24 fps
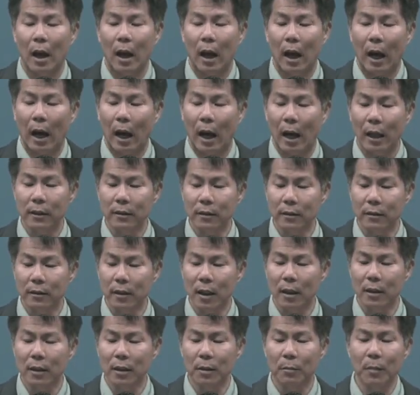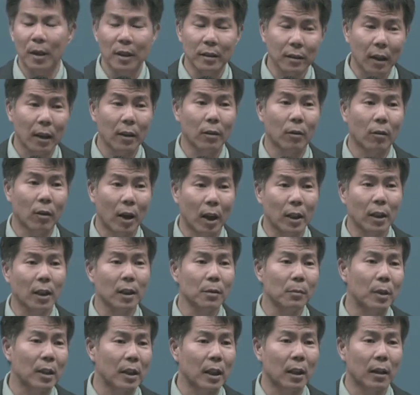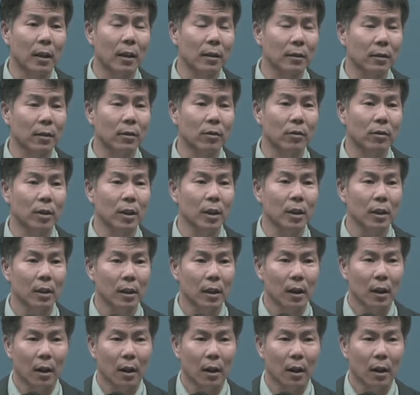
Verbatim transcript: 하나님의 사역, 하나님의 나라의 사역이